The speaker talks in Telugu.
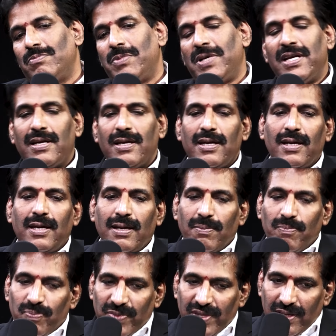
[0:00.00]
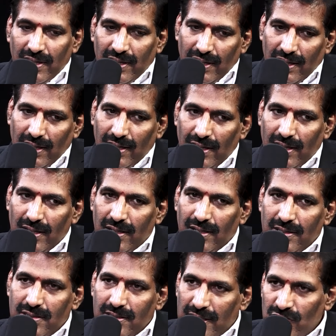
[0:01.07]
మనకి ఈ
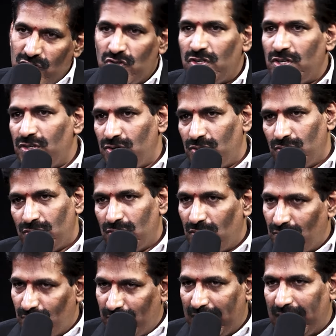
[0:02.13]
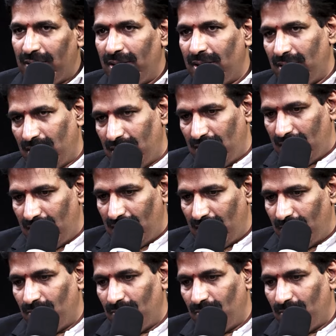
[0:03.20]
సెన్సిటివ్ ఇష్యూస్లో మెయిన్గా ఈ